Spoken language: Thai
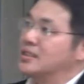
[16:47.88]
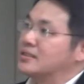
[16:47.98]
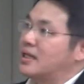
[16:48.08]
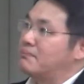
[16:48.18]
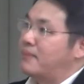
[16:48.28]

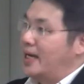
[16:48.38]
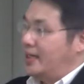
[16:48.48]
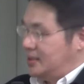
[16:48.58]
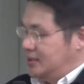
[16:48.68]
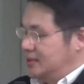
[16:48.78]
ถัดไป
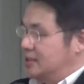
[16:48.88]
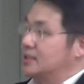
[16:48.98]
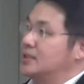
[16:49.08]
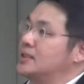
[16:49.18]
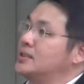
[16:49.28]
ก็คือ
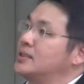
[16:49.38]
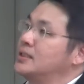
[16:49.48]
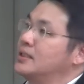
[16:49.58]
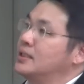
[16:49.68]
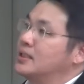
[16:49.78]

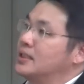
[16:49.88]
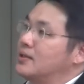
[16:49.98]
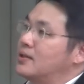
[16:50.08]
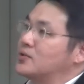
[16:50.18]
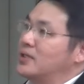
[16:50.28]
เรื่อง
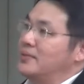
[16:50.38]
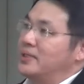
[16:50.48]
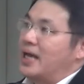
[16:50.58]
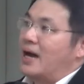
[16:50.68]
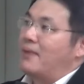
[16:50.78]
ของตัวเร่งปฏิ
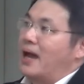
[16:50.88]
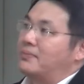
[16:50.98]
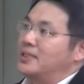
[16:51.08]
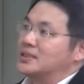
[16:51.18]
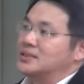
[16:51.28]
กิริยาแบบ
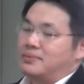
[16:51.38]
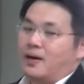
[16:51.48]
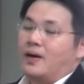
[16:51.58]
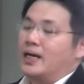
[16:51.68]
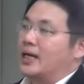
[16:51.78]
เลือกเฉ
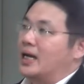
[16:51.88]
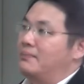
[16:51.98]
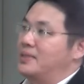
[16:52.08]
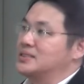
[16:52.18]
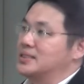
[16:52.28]
พาะนะครับ
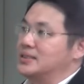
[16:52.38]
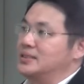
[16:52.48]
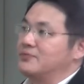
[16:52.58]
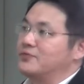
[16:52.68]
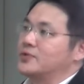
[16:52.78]
เป็น
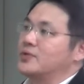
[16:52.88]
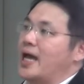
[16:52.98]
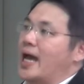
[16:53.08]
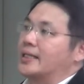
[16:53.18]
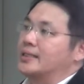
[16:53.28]
selective
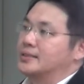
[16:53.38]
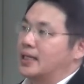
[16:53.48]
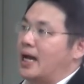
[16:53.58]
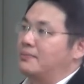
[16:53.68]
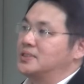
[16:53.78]
photocat
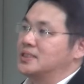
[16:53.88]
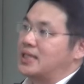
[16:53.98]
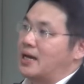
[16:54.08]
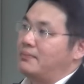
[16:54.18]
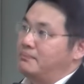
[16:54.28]
นะครับเชิงแส
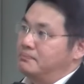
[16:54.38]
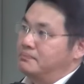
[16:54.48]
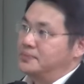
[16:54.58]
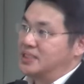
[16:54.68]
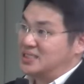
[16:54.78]
ง
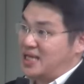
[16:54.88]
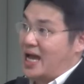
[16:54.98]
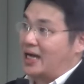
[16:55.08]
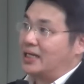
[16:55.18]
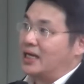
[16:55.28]
เชิงแส
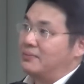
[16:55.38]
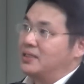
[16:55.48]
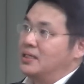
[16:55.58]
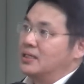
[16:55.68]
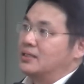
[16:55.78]
งนะครับ
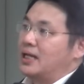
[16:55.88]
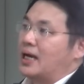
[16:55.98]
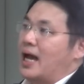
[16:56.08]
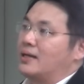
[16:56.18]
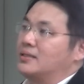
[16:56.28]
ก็หลัก
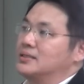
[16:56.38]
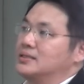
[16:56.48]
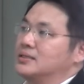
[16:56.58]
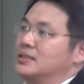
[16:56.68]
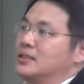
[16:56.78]
การก็คื
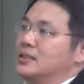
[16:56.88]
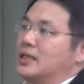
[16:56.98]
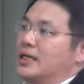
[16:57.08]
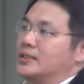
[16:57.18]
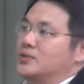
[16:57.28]
อ
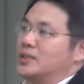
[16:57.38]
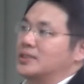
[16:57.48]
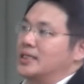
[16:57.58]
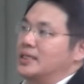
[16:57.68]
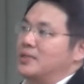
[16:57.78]
ไอตัว
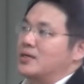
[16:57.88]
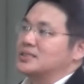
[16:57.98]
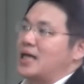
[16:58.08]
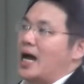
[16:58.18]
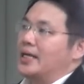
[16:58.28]
ไทเทเนียมไดออก
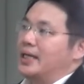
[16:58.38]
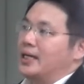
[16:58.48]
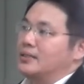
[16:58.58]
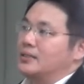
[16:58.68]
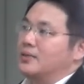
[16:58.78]
ไซด์เนี่ย
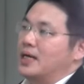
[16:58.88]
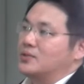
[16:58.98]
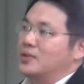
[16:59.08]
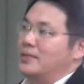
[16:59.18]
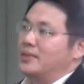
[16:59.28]
หรือว่า
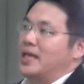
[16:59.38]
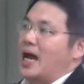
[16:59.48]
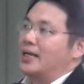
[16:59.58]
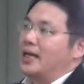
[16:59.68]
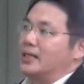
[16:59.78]
ตัวเร่งปฏิกิริ
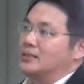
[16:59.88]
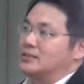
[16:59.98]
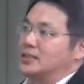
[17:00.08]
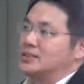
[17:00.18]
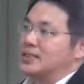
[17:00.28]
ยาเนี่ย
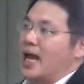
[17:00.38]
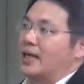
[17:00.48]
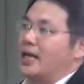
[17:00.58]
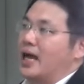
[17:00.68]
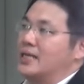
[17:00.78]
เชิงแสง
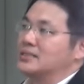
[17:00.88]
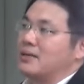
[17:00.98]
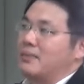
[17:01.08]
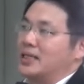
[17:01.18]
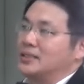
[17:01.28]
เนี่ยให้
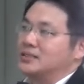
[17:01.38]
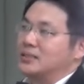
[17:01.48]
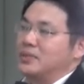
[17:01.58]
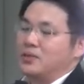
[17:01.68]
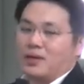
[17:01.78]
สามารถที่จะ
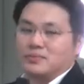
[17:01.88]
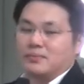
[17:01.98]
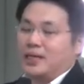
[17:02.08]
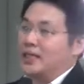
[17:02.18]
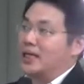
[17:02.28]
มีความสามารถในกา